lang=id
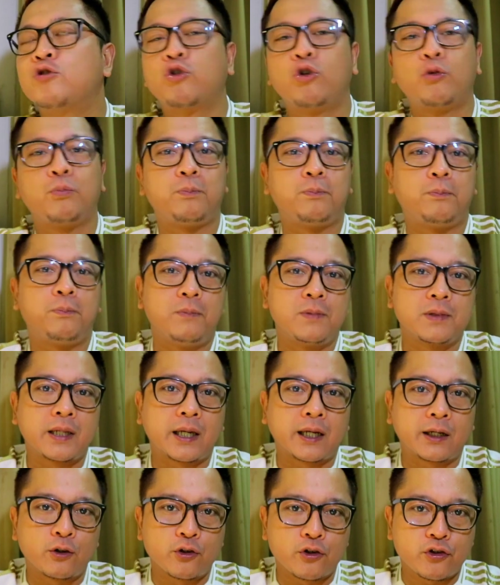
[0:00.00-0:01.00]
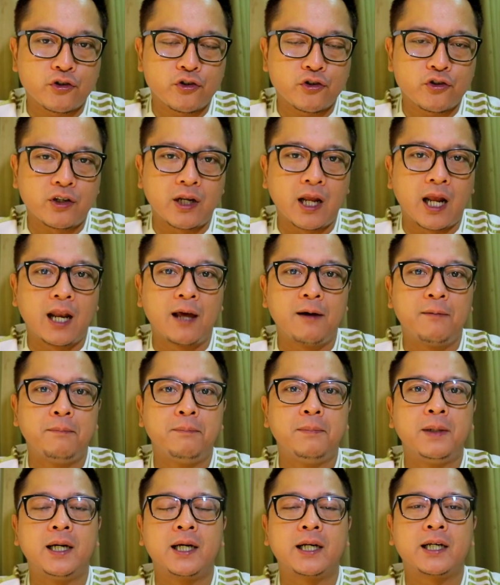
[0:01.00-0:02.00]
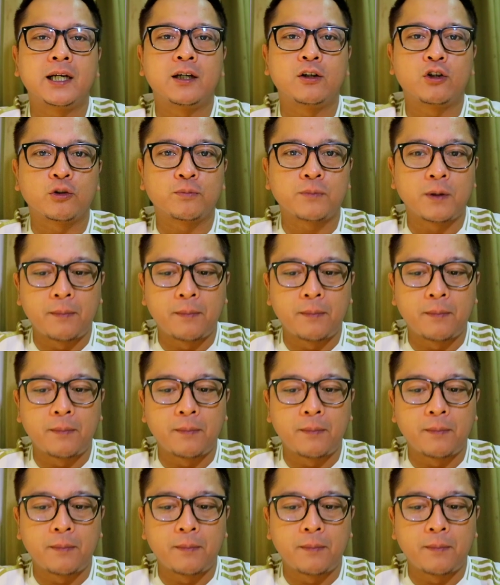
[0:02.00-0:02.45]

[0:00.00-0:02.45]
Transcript: cukup serius dalam merekrut